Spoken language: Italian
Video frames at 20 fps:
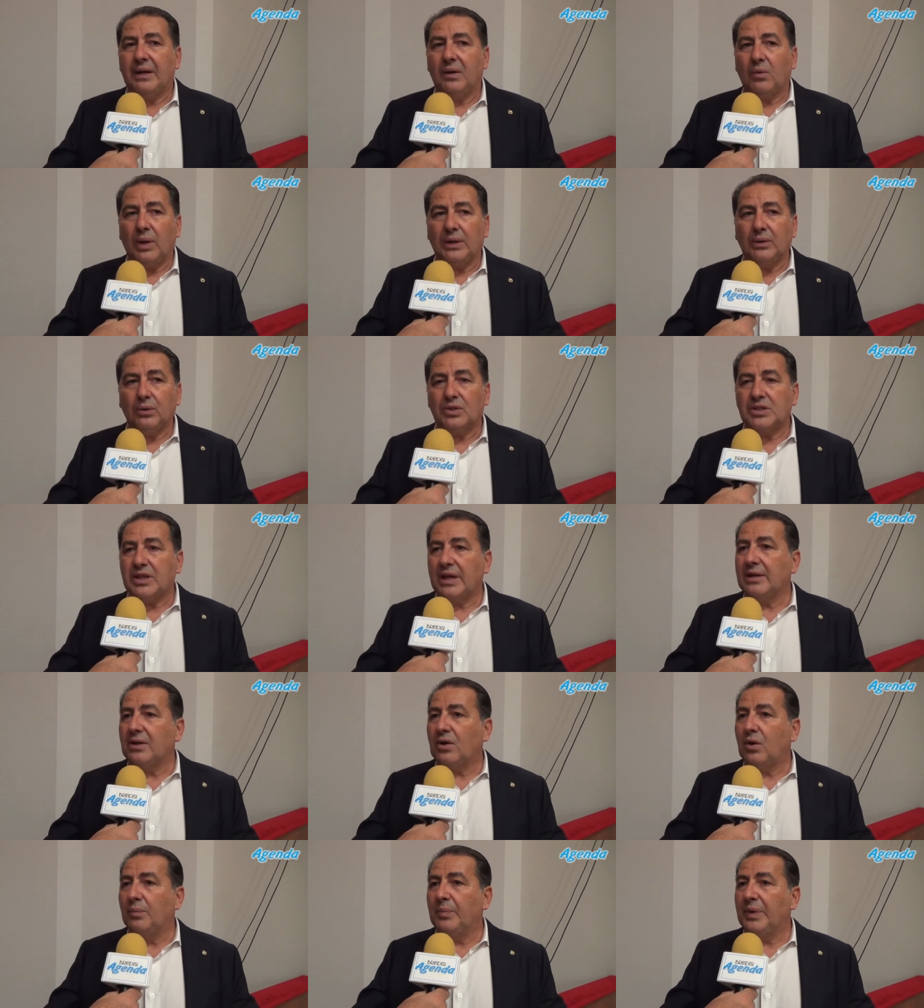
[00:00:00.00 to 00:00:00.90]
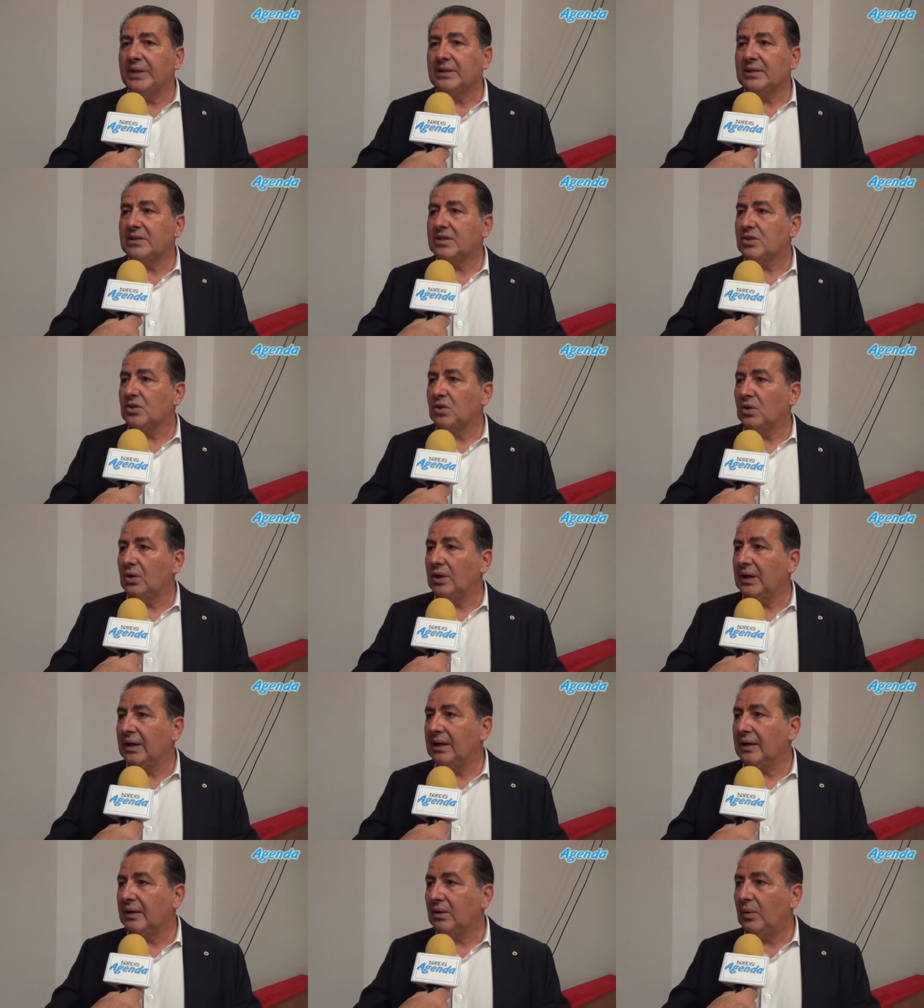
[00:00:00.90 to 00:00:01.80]
quando sei in
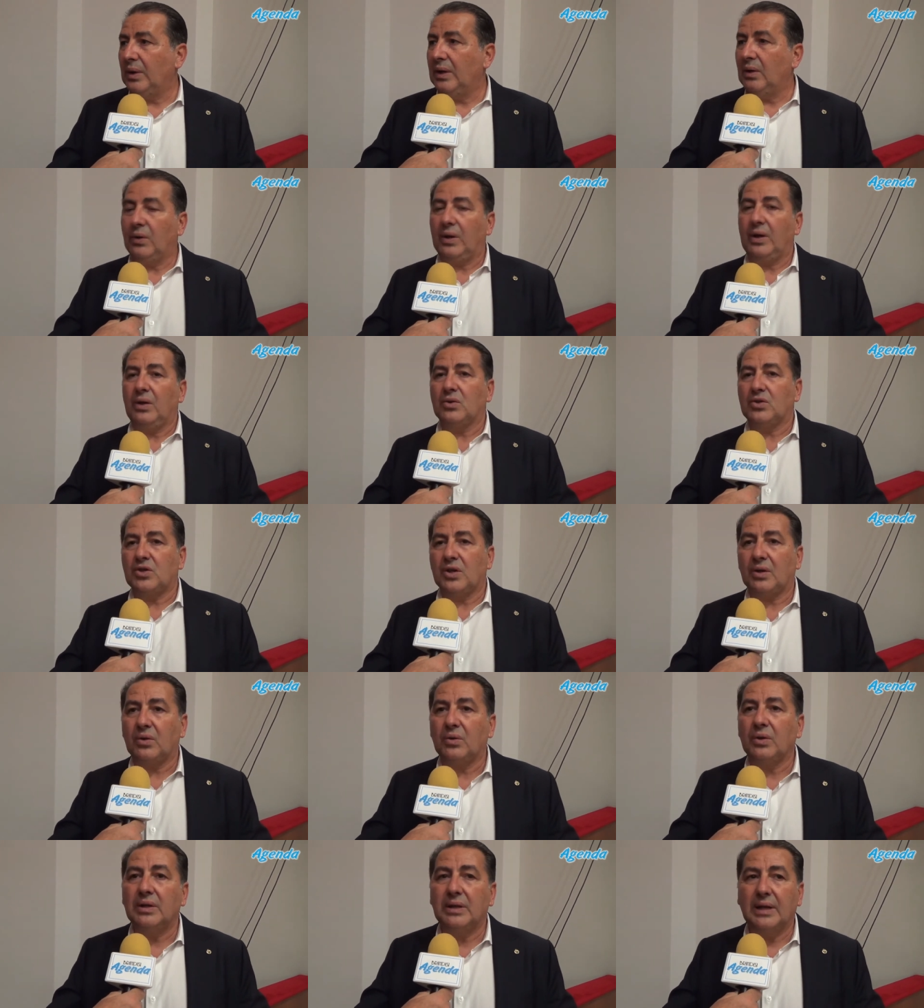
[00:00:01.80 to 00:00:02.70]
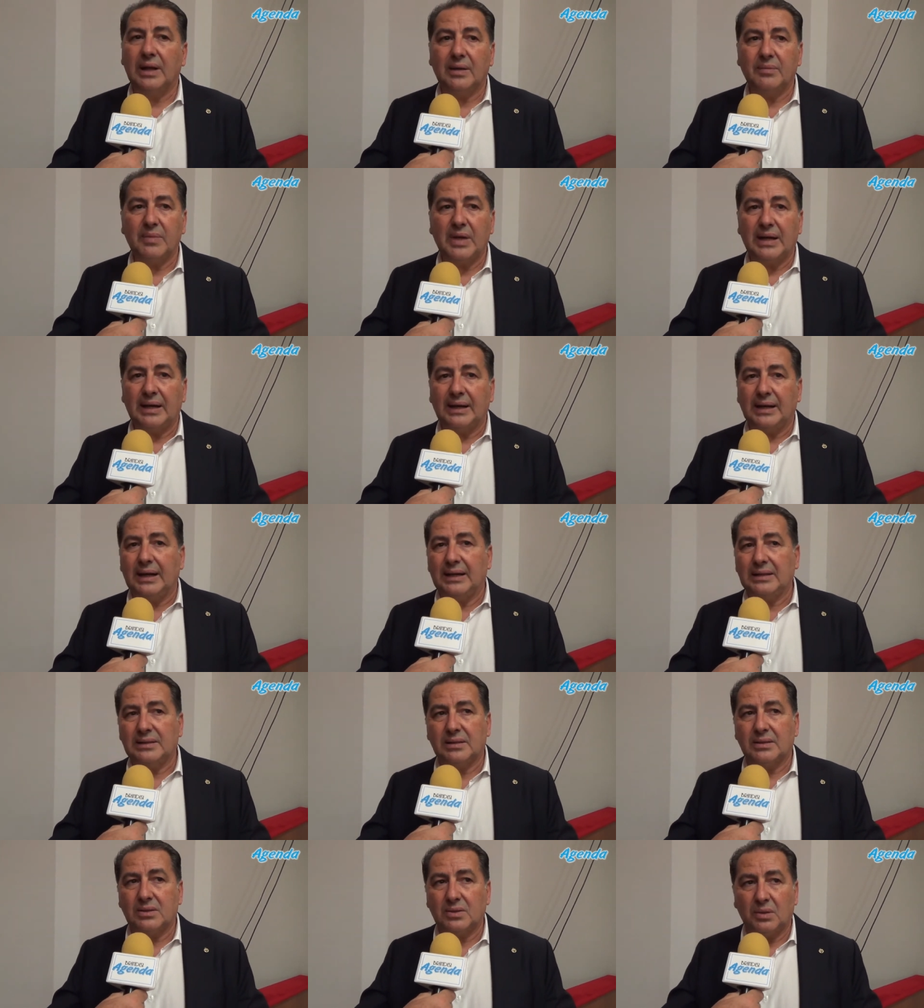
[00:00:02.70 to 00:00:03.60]
competizione, quello che io cerco di dire ai miei
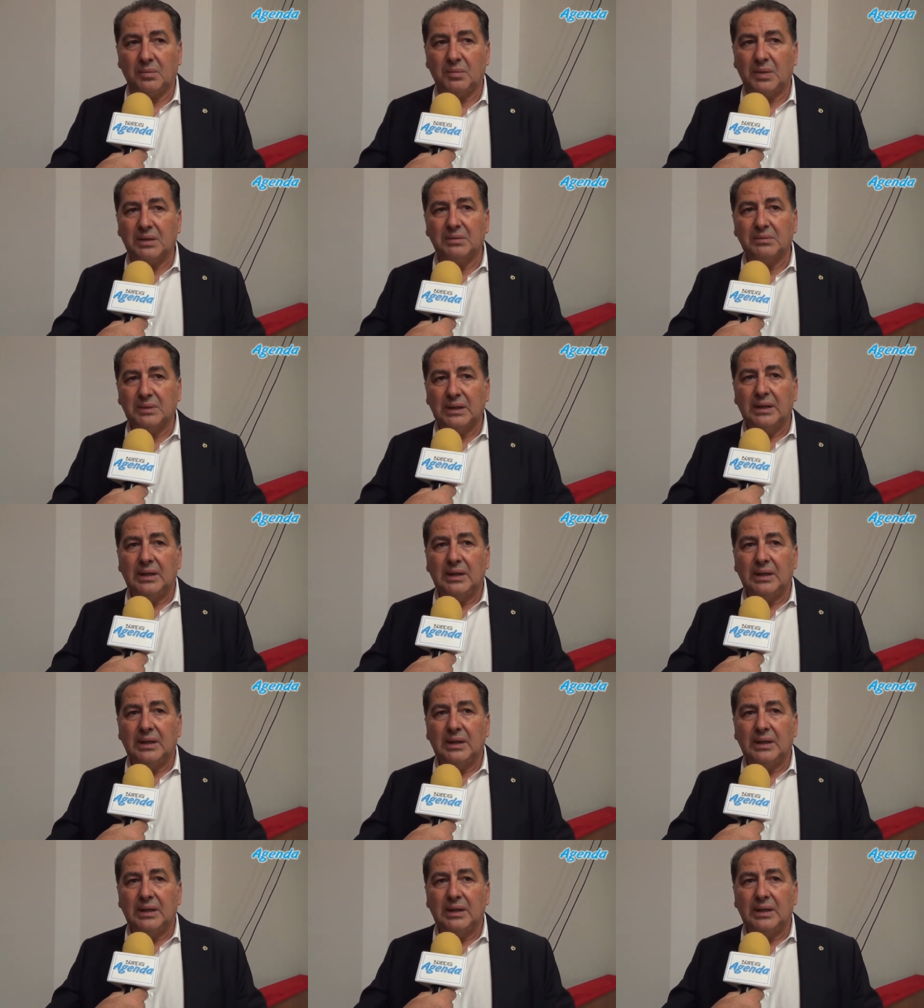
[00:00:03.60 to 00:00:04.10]
ragazzi, insomma,